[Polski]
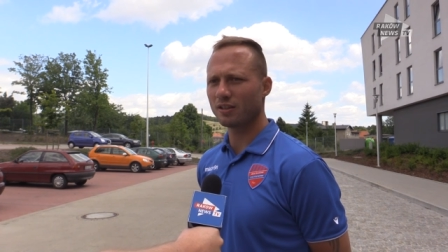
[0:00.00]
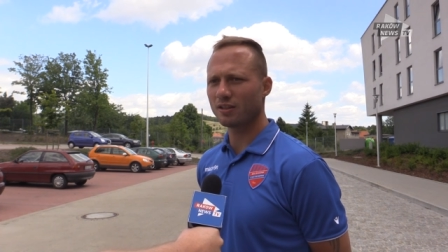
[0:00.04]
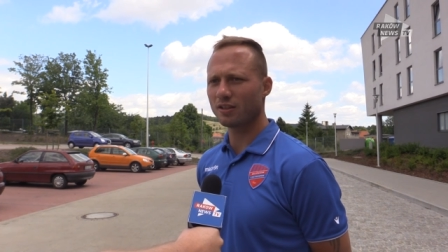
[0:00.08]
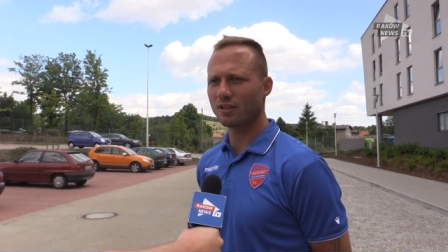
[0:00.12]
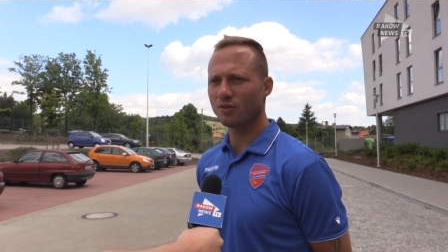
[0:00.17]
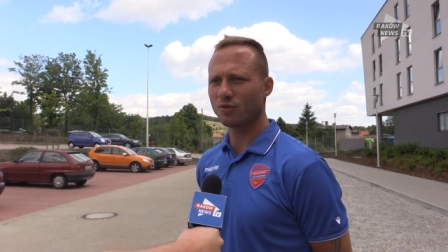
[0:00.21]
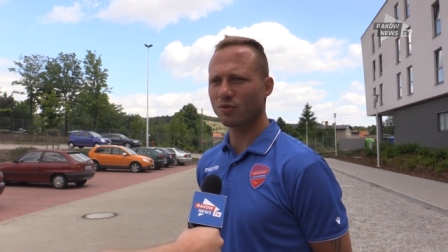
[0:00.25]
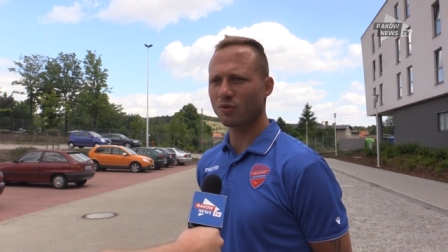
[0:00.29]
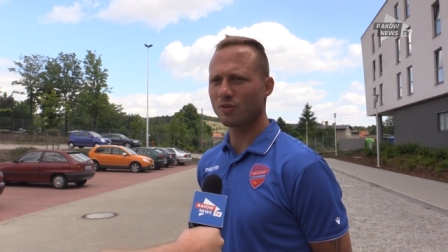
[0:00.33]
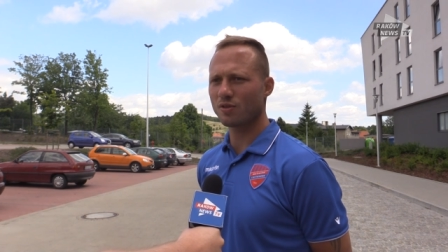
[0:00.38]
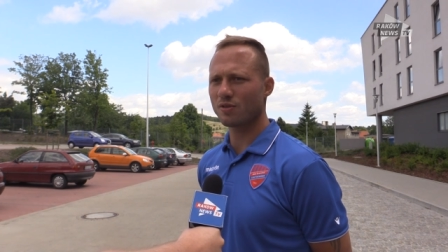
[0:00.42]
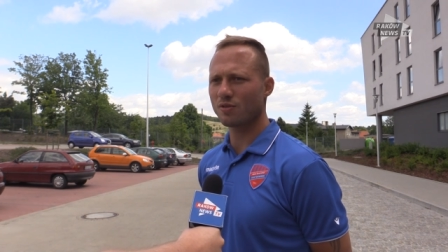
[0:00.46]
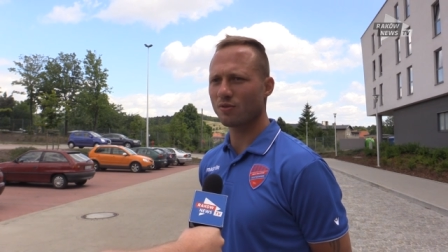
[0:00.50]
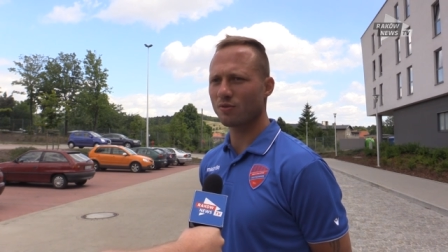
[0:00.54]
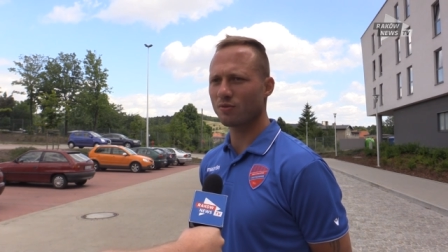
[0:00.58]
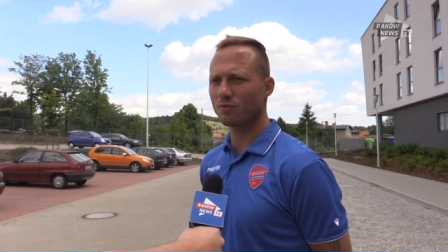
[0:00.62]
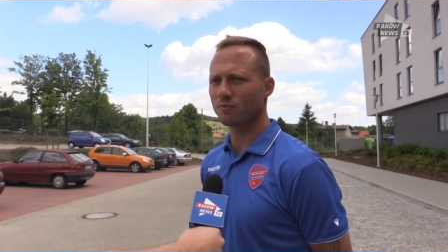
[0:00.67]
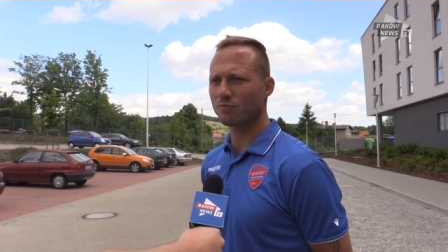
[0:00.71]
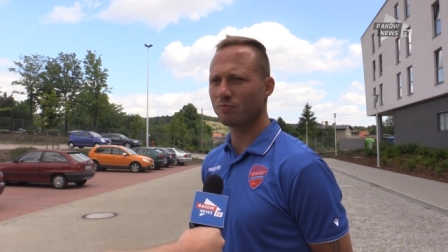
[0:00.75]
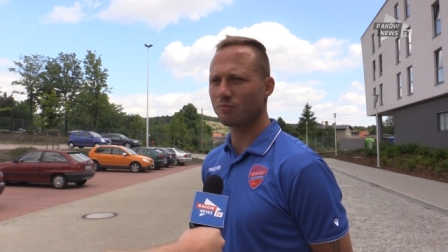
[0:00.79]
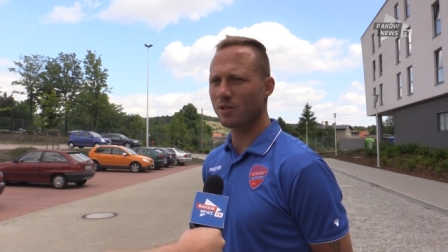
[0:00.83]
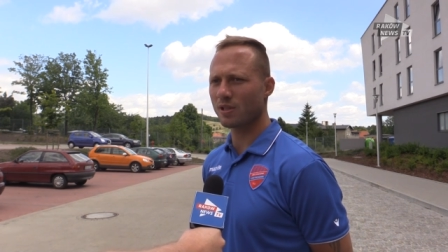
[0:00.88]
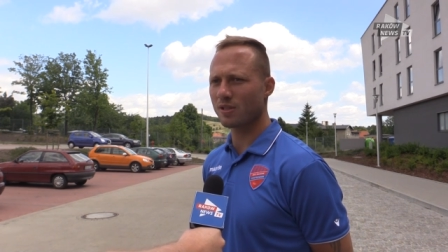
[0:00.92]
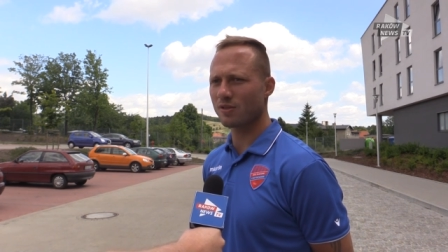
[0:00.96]
te nogi
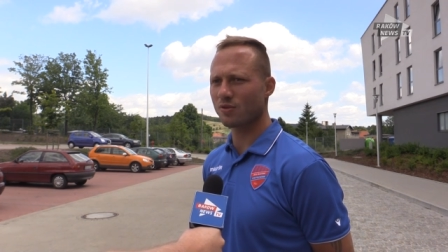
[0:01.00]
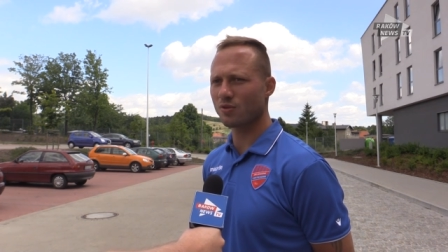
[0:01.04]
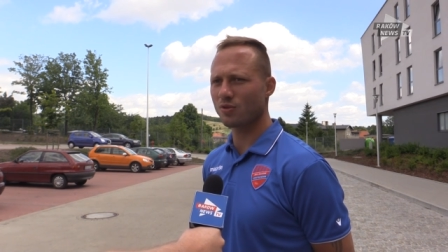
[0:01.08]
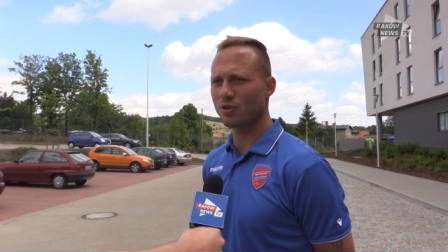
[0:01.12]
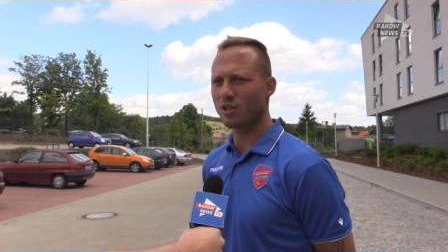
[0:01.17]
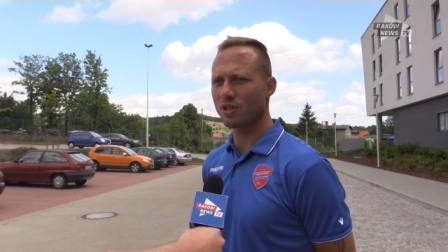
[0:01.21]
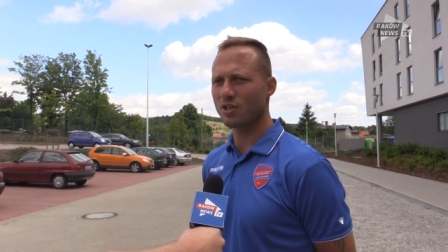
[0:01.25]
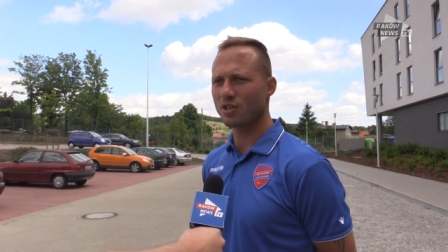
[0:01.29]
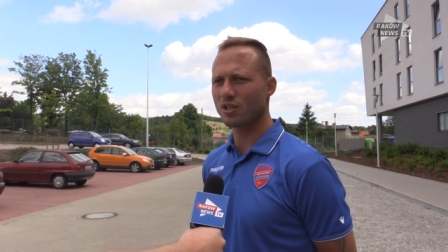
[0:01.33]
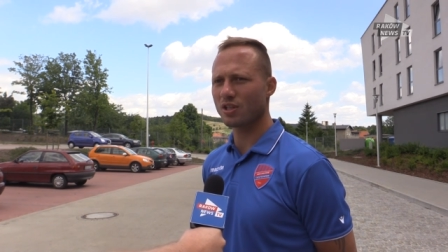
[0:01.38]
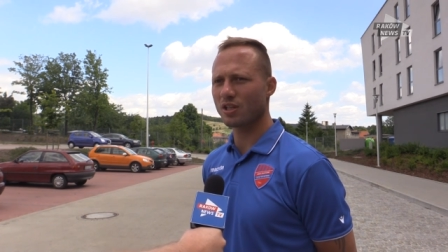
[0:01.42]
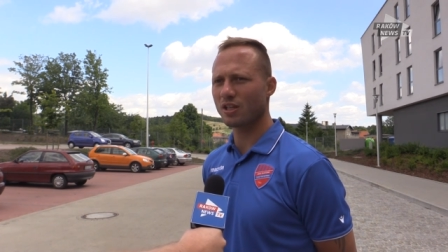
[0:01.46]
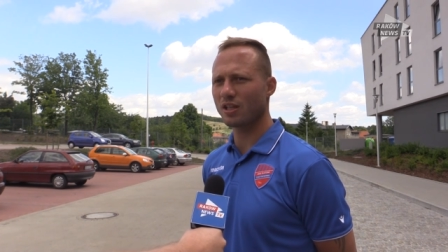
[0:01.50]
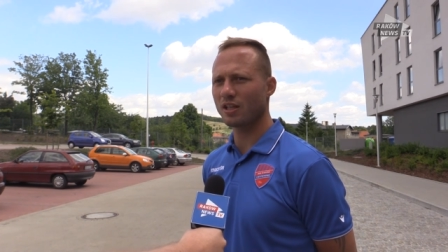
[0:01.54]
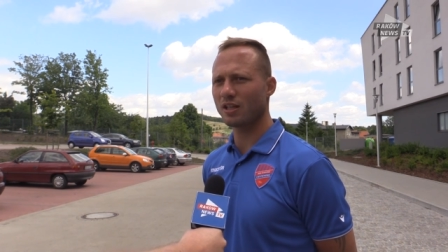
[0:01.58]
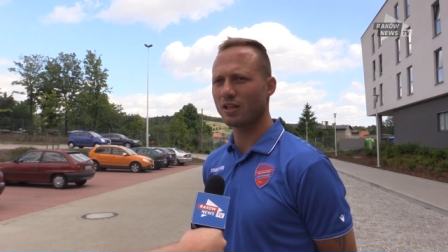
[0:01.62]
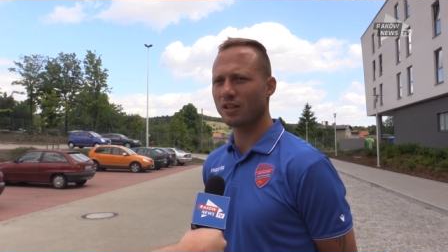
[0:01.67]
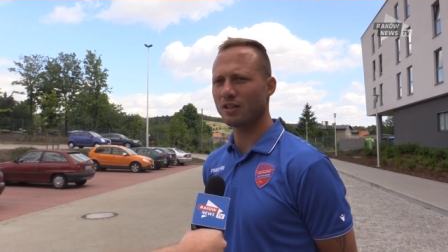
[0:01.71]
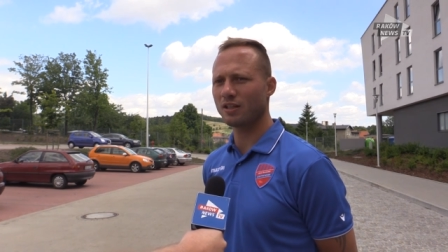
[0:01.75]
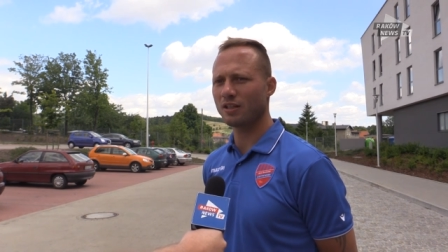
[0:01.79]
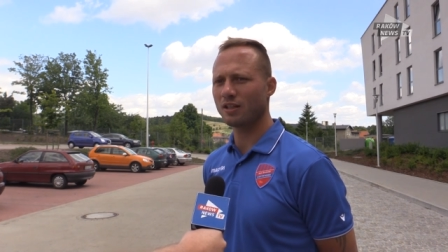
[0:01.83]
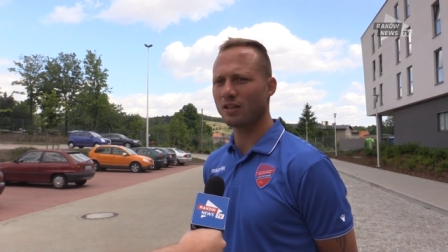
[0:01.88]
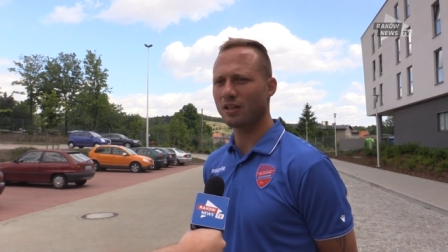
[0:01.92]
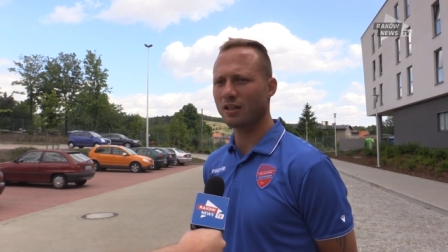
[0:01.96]
są bardzo
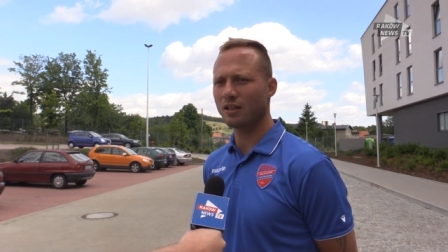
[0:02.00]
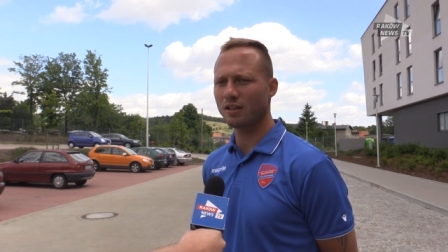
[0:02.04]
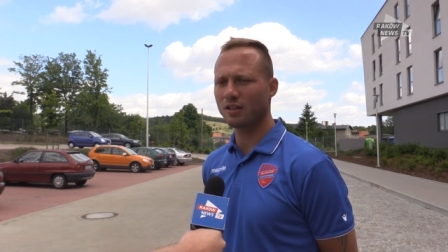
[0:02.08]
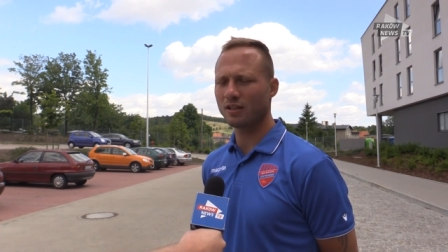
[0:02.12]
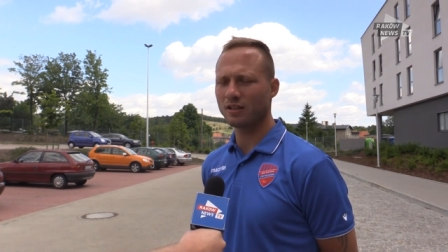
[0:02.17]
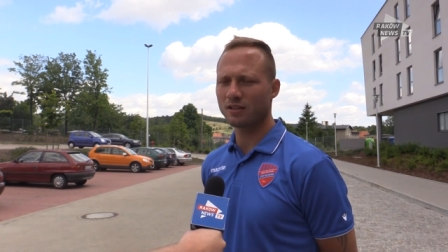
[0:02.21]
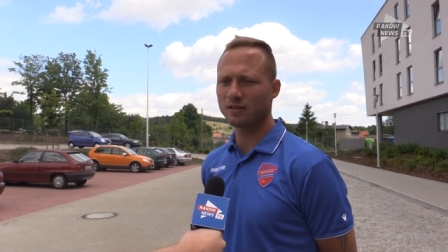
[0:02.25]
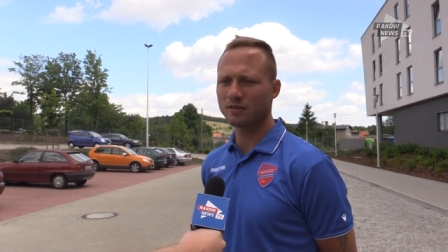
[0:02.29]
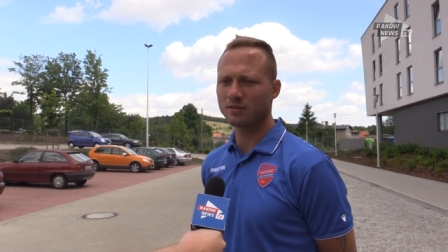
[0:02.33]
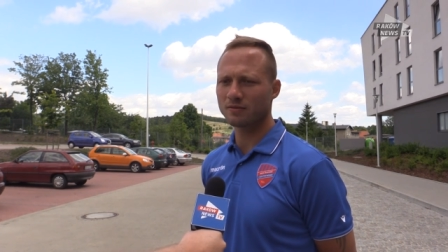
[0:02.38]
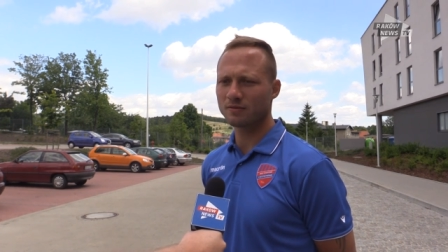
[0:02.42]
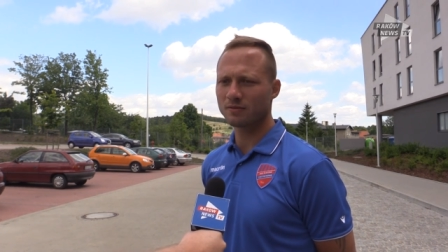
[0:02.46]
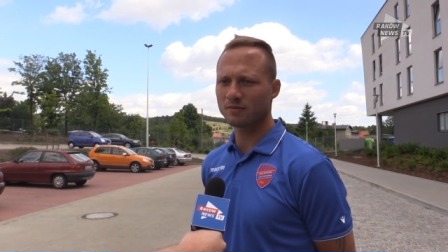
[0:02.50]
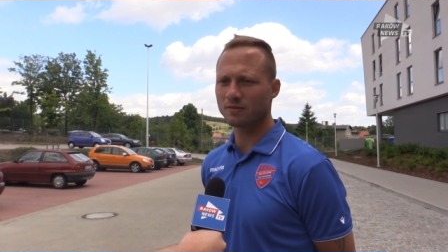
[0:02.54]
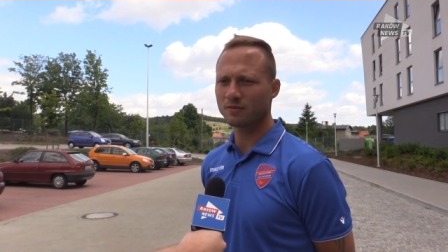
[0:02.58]
ciężkie, ale